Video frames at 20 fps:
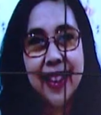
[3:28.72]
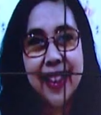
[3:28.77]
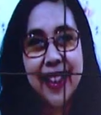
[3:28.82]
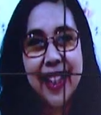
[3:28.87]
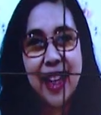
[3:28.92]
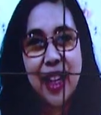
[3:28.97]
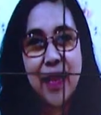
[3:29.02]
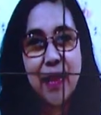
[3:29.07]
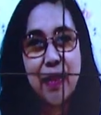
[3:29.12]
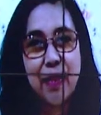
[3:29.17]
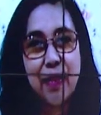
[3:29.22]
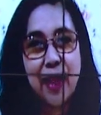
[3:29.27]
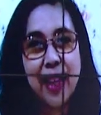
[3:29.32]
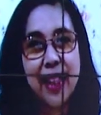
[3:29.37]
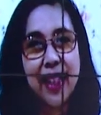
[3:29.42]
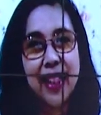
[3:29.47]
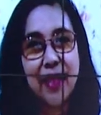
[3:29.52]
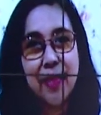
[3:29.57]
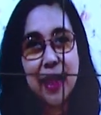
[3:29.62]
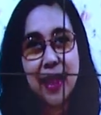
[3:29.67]
Selamat
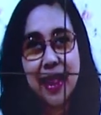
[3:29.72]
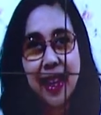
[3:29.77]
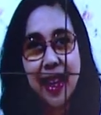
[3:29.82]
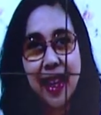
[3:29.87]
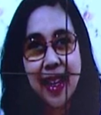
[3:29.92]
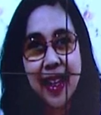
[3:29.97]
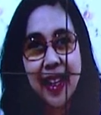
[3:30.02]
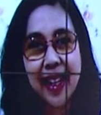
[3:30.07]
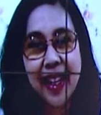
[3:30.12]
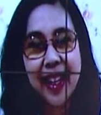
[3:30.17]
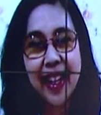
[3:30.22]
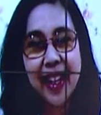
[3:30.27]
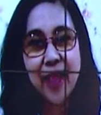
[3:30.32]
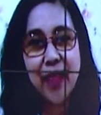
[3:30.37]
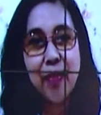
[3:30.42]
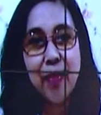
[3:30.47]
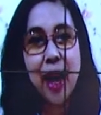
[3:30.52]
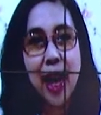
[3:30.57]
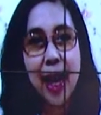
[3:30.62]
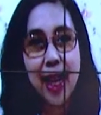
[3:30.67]
pagi Mas Raden,
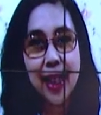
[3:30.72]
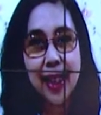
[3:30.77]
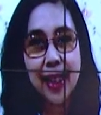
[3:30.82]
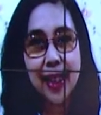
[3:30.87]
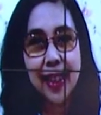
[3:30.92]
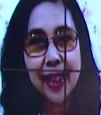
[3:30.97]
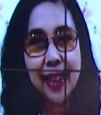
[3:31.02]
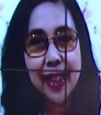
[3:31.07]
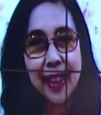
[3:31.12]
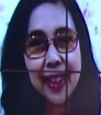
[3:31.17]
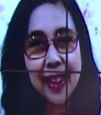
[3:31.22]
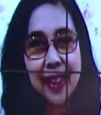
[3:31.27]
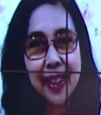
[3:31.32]
baik.